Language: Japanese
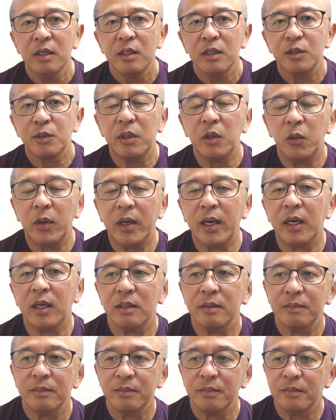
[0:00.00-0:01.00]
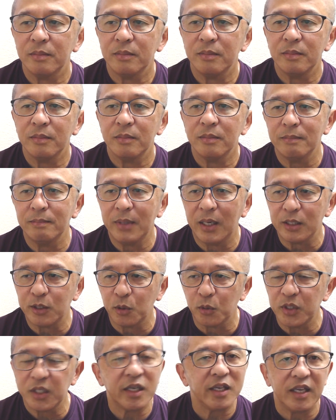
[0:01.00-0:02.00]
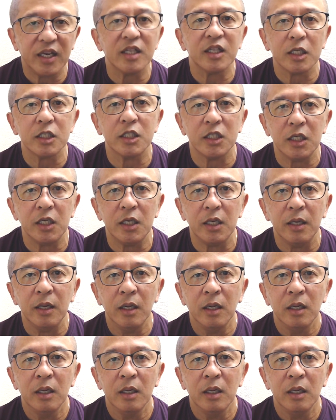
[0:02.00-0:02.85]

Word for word: それは、まあ正直嫌だし、